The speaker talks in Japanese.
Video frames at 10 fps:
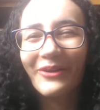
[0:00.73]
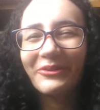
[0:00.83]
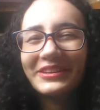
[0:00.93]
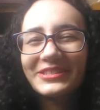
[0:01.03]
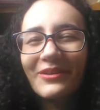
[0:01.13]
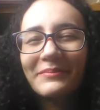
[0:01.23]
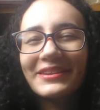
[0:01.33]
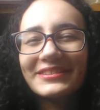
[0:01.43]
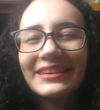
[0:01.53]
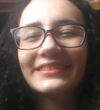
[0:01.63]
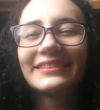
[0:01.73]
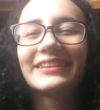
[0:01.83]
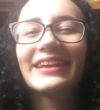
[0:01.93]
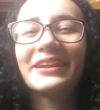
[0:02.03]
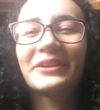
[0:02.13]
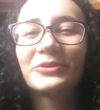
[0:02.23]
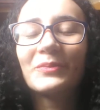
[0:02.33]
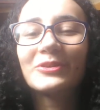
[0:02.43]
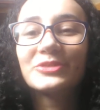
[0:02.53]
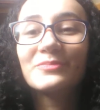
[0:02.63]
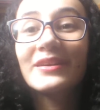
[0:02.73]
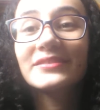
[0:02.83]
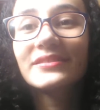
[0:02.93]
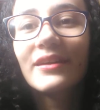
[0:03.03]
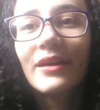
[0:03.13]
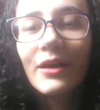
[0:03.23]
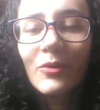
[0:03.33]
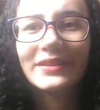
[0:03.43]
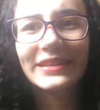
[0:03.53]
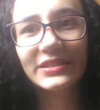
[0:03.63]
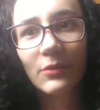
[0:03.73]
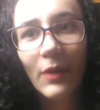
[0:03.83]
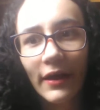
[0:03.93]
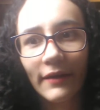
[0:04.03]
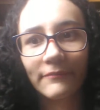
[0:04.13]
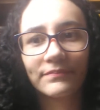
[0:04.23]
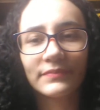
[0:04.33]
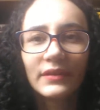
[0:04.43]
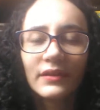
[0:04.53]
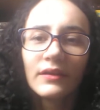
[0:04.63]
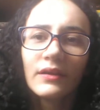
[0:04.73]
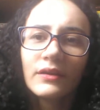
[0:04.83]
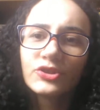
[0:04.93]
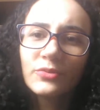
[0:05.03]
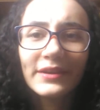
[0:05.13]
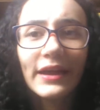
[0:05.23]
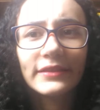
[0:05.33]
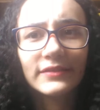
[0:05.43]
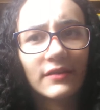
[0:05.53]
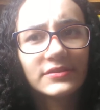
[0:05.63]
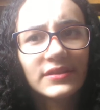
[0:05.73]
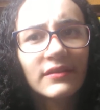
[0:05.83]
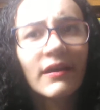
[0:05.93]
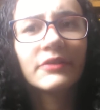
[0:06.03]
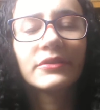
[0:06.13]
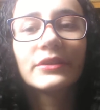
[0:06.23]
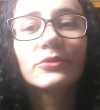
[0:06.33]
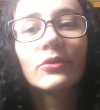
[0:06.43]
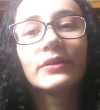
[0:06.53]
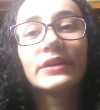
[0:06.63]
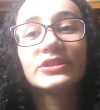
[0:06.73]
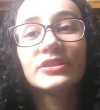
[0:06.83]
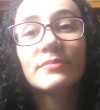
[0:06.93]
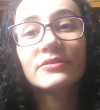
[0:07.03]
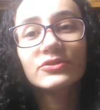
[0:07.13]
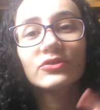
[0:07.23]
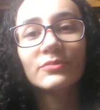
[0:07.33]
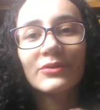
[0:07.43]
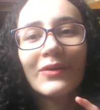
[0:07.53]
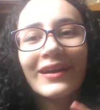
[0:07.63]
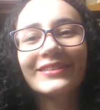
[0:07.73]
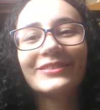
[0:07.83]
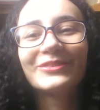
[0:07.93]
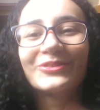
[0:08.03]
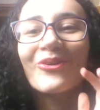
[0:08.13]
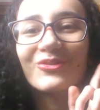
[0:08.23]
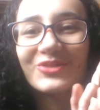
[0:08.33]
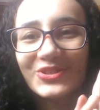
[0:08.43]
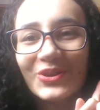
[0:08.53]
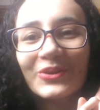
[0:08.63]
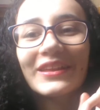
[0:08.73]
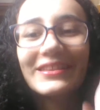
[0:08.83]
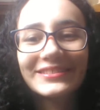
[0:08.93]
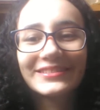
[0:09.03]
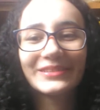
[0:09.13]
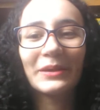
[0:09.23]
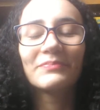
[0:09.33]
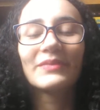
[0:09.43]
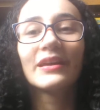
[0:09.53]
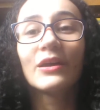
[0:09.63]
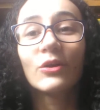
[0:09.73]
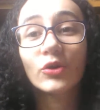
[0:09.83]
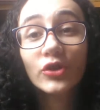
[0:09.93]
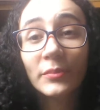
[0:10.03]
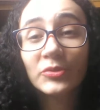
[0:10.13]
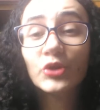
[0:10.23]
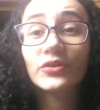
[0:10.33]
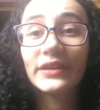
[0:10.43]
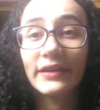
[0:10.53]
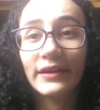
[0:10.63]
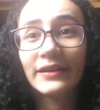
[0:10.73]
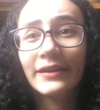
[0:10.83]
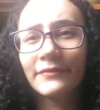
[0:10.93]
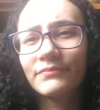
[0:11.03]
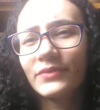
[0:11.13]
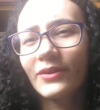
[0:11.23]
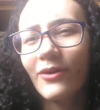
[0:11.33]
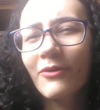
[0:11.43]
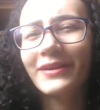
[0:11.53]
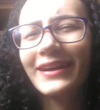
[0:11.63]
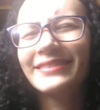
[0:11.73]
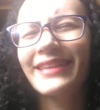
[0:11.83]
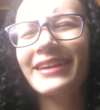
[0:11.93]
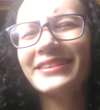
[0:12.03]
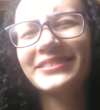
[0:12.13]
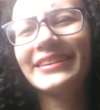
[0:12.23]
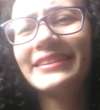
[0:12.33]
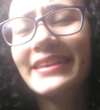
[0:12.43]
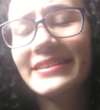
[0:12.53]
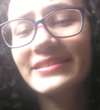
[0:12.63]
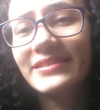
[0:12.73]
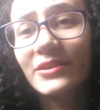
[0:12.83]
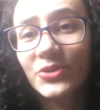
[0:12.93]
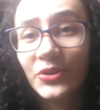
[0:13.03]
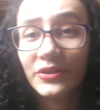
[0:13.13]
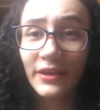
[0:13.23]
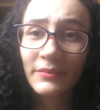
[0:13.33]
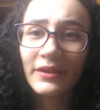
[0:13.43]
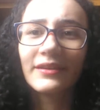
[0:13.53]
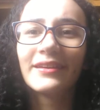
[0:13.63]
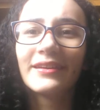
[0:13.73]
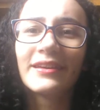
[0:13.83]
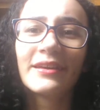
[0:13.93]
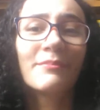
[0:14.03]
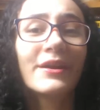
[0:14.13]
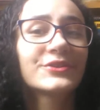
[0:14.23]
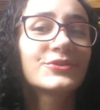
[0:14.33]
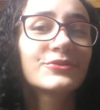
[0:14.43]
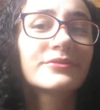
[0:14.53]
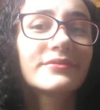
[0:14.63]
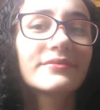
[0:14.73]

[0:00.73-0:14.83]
こんにちは、皆さん。ダニエラと申します。私は趣味がたくさんあるけど、一番趣味は読書です。子供の時から本が大好きです。そのため、毎週